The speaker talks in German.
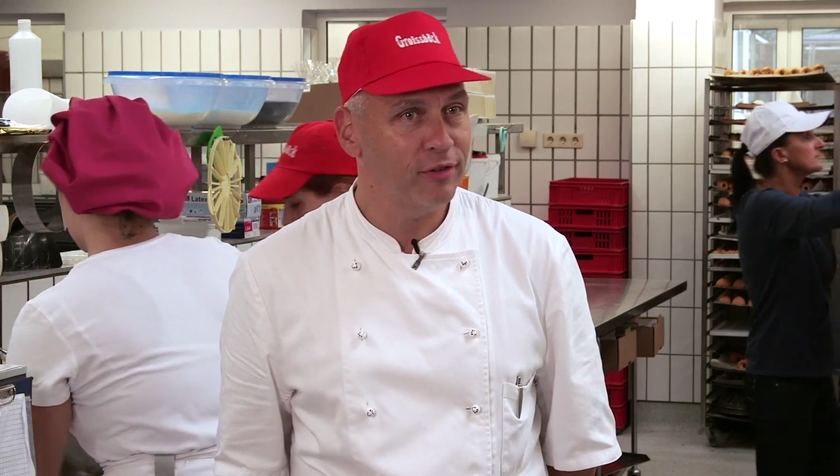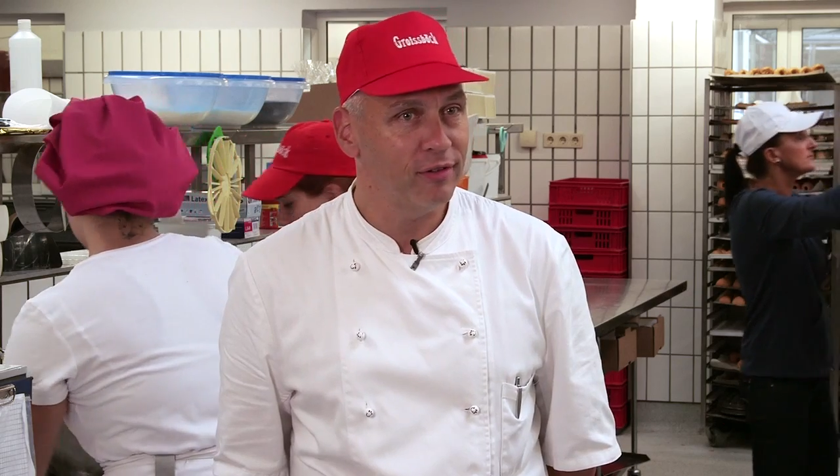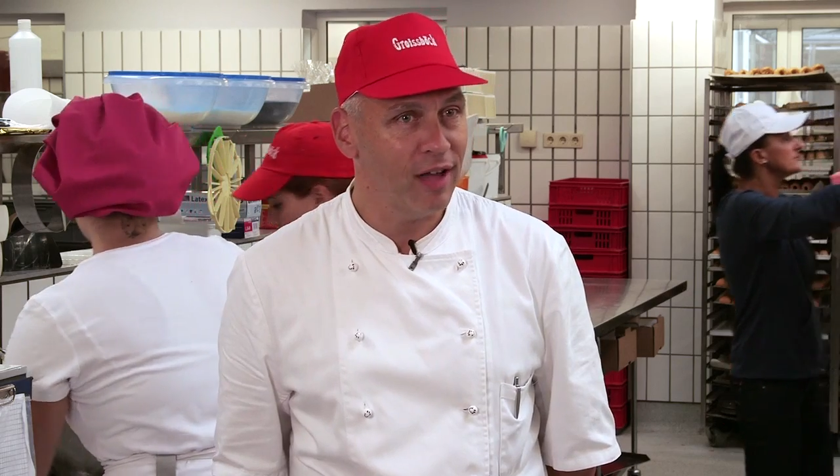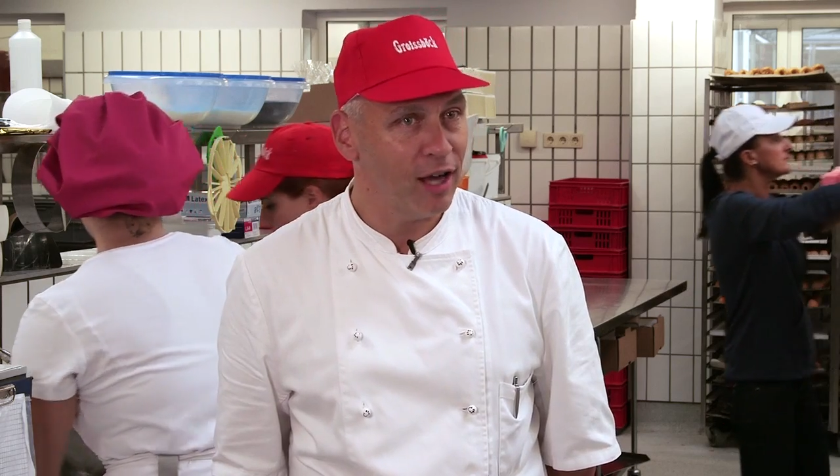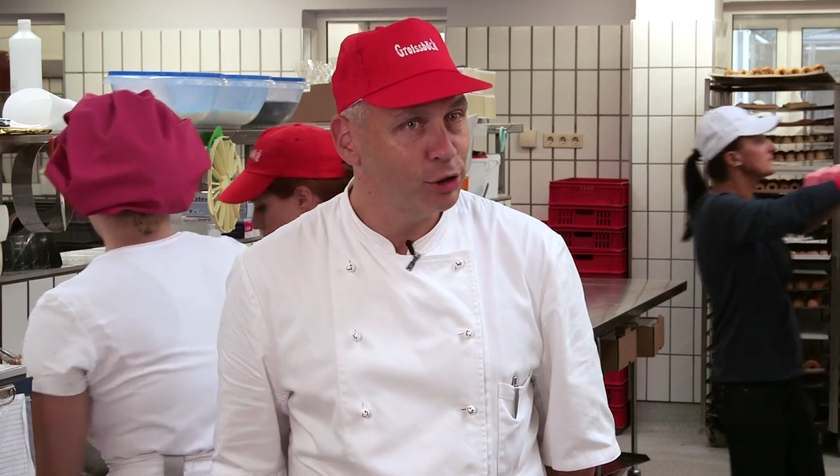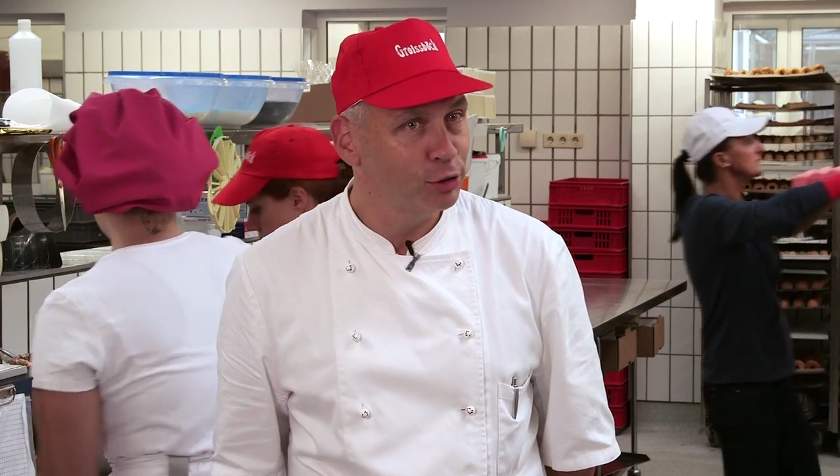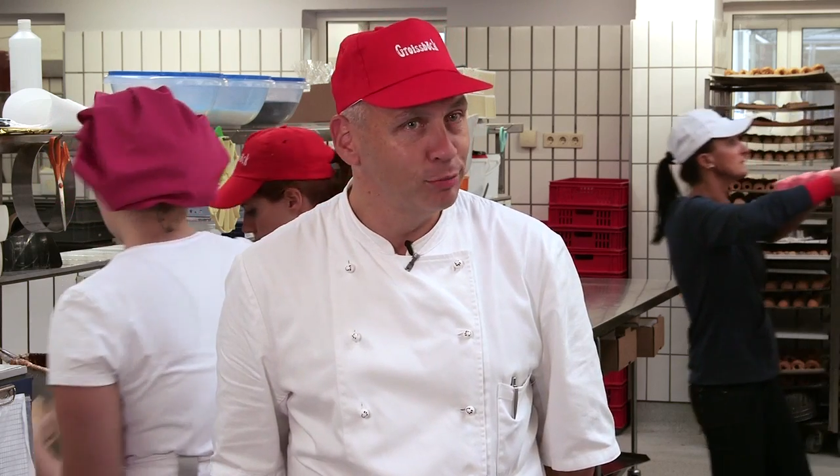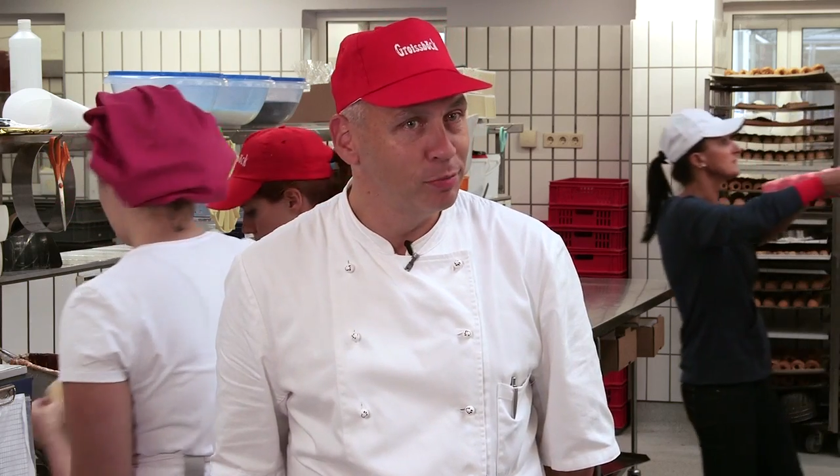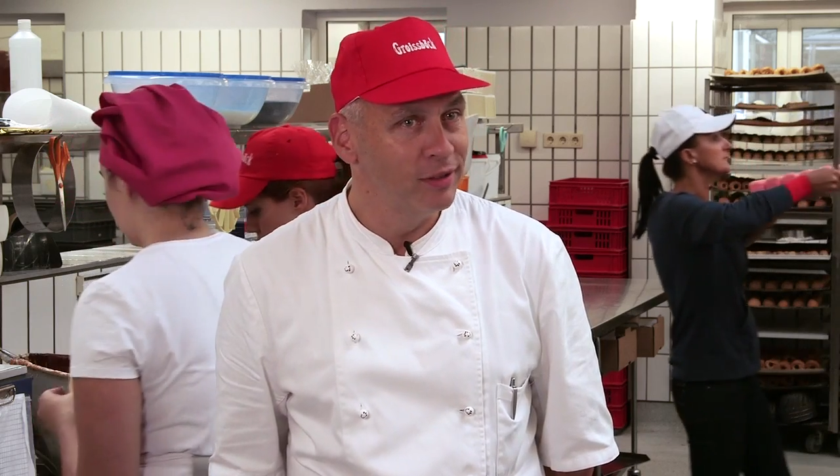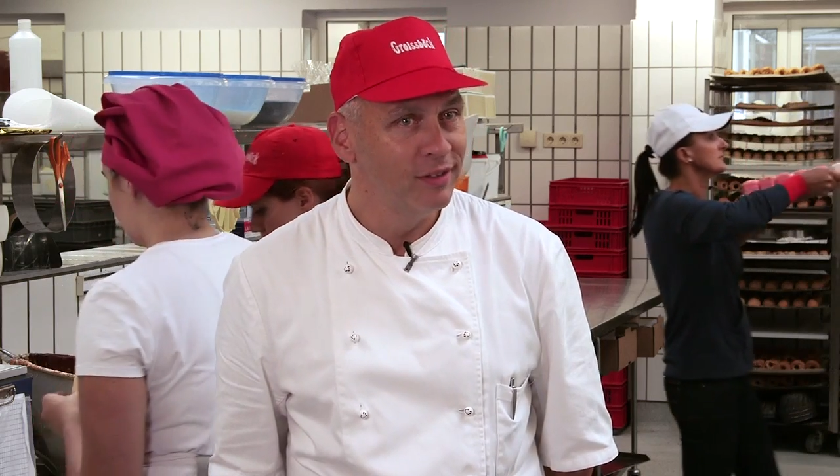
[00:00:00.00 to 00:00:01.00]

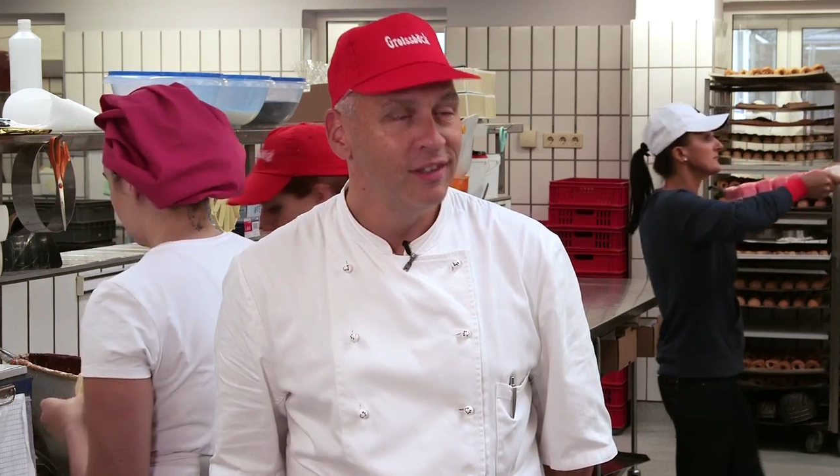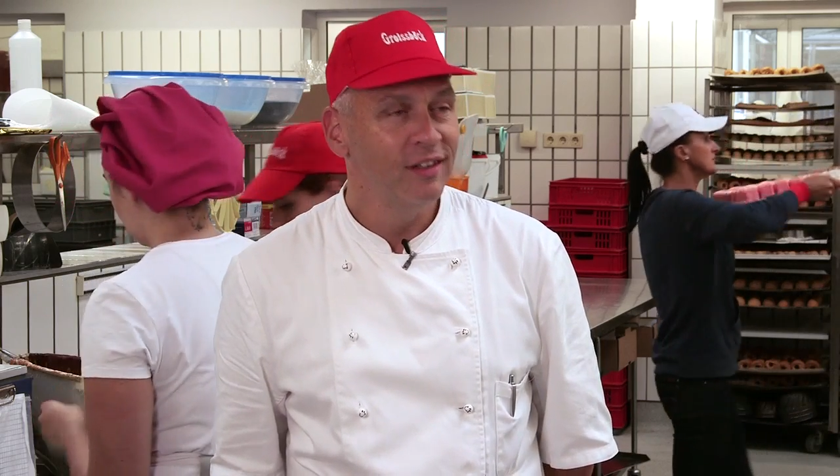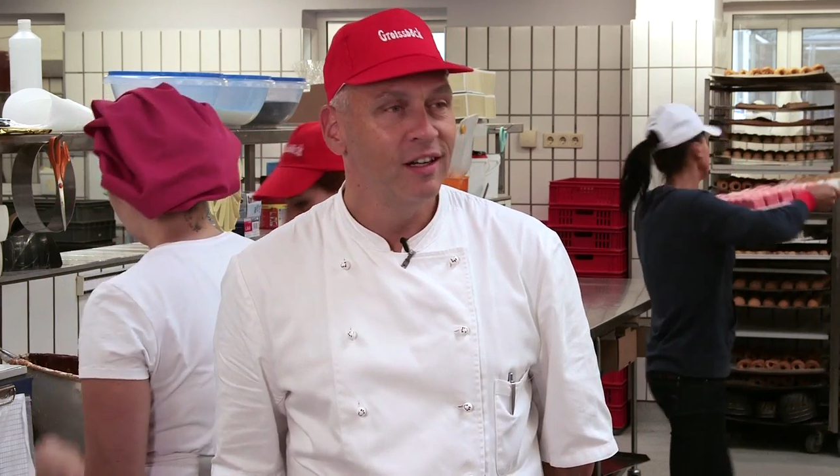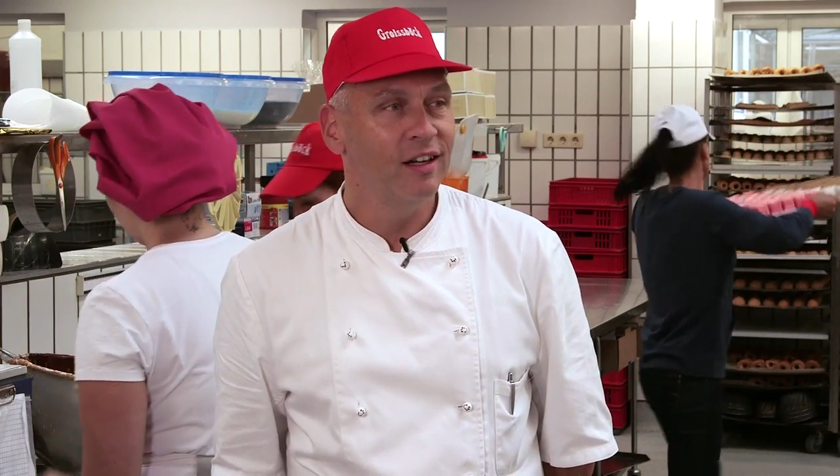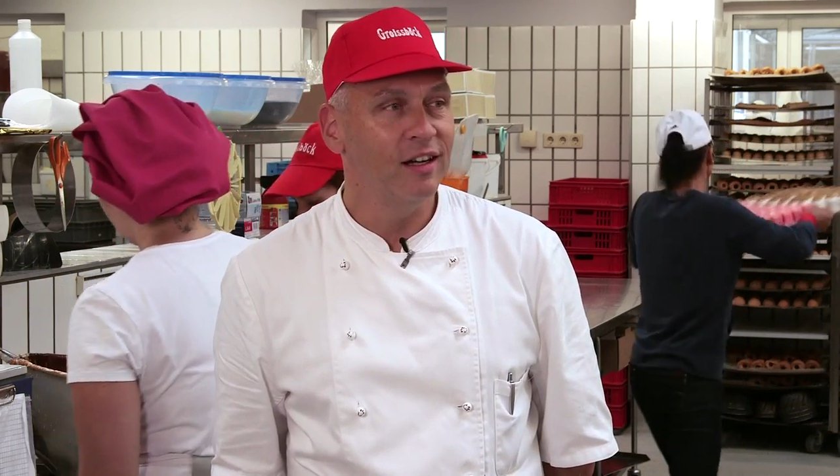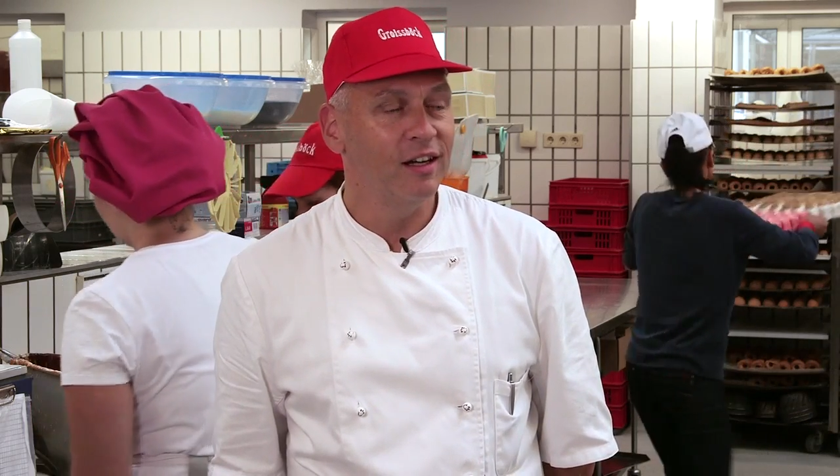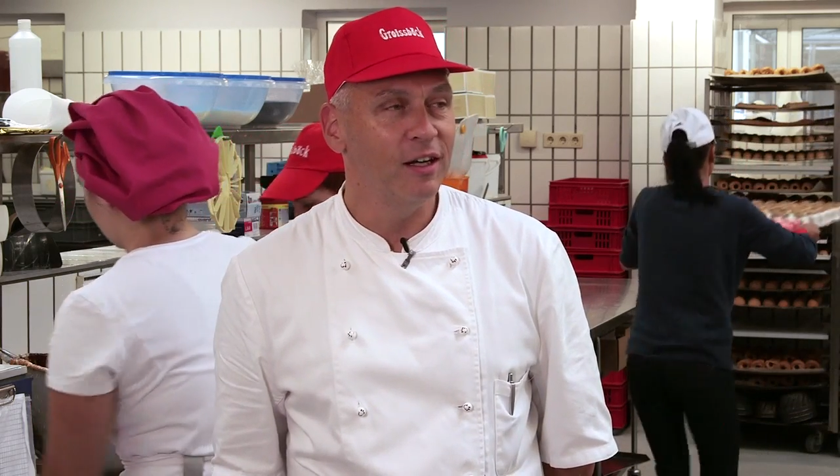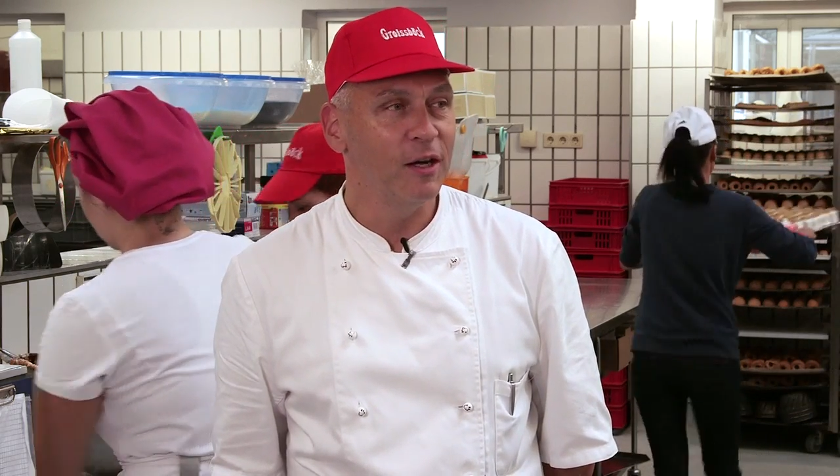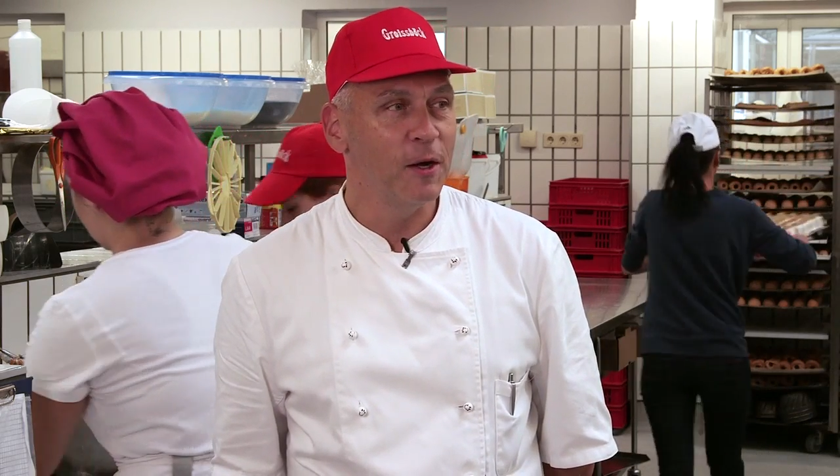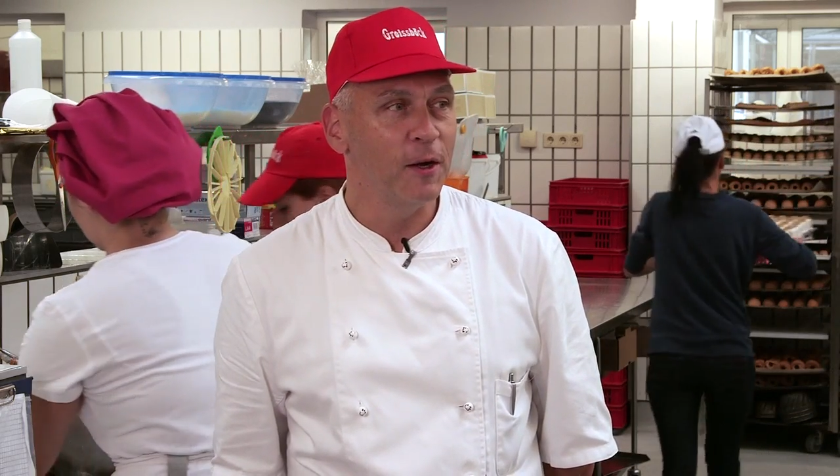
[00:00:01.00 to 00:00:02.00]
Nachschub
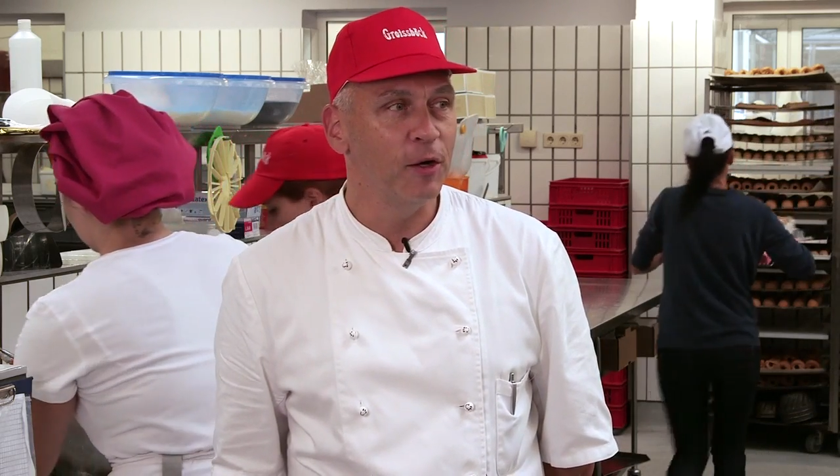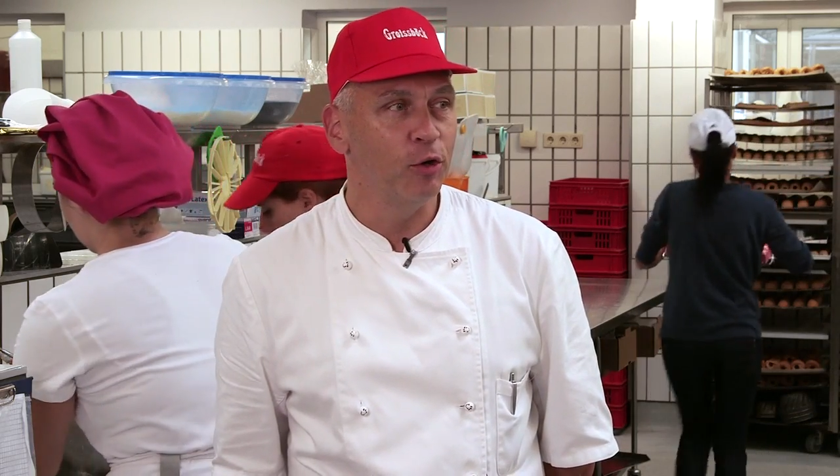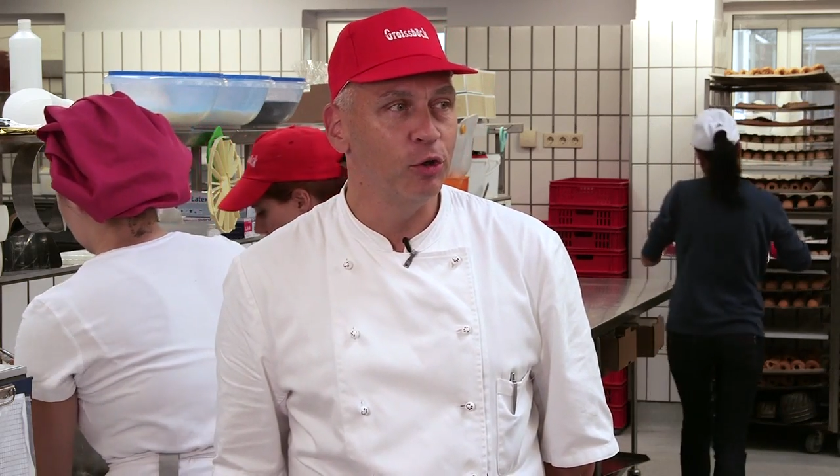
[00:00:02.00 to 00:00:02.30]
äh,